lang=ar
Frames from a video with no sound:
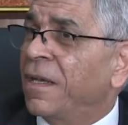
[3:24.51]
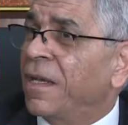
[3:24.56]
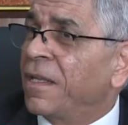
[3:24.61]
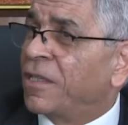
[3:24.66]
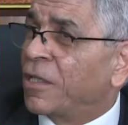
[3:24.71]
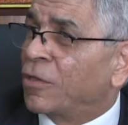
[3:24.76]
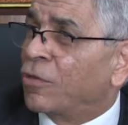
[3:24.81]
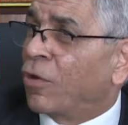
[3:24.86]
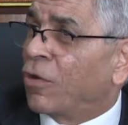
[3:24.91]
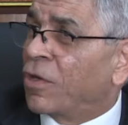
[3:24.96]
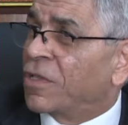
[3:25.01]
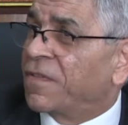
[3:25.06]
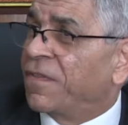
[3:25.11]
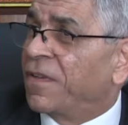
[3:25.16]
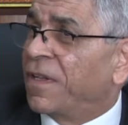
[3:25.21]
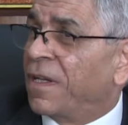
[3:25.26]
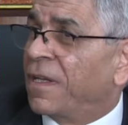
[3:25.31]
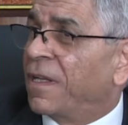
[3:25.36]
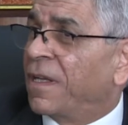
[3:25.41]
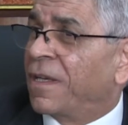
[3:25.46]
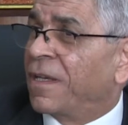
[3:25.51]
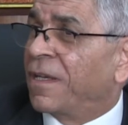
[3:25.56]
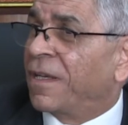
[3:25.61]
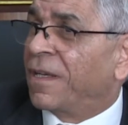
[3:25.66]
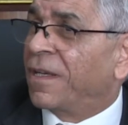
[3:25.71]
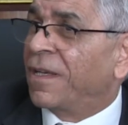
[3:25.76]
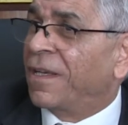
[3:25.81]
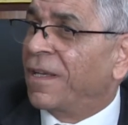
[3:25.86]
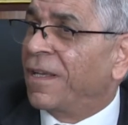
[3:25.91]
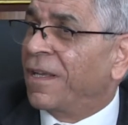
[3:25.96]
انت تخلص في
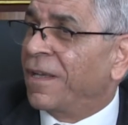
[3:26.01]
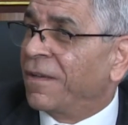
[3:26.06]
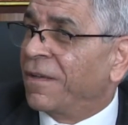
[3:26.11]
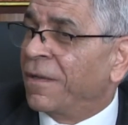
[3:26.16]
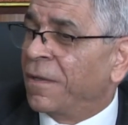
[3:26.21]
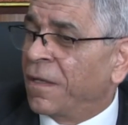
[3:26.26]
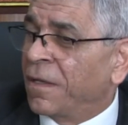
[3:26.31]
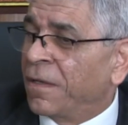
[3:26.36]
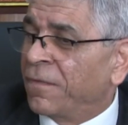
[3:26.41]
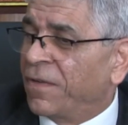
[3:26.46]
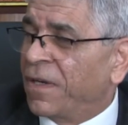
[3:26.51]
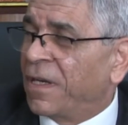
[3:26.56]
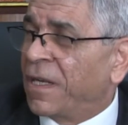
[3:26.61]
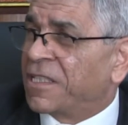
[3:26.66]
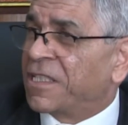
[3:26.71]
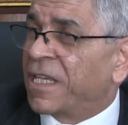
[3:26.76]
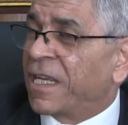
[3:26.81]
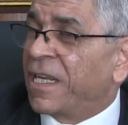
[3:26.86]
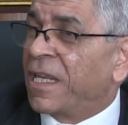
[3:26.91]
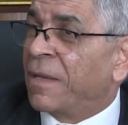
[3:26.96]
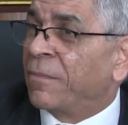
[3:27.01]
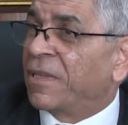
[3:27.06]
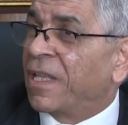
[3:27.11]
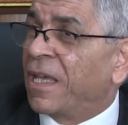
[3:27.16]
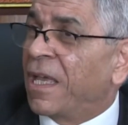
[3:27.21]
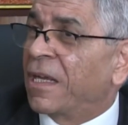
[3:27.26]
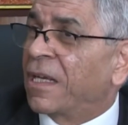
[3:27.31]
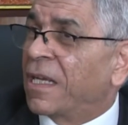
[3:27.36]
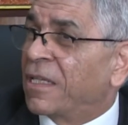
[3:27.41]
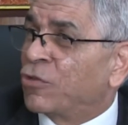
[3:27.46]
في الاشهريه
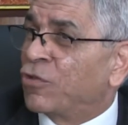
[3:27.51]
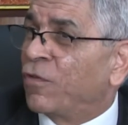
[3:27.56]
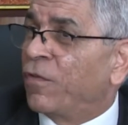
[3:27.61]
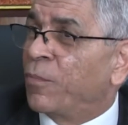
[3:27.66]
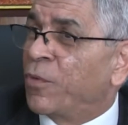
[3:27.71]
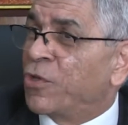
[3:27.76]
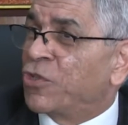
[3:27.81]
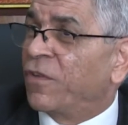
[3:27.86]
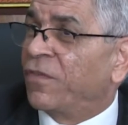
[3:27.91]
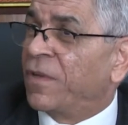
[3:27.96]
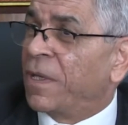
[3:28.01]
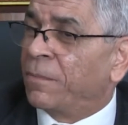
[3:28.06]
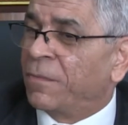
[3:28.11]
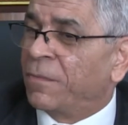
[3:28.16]
نتاعك تشوف البيج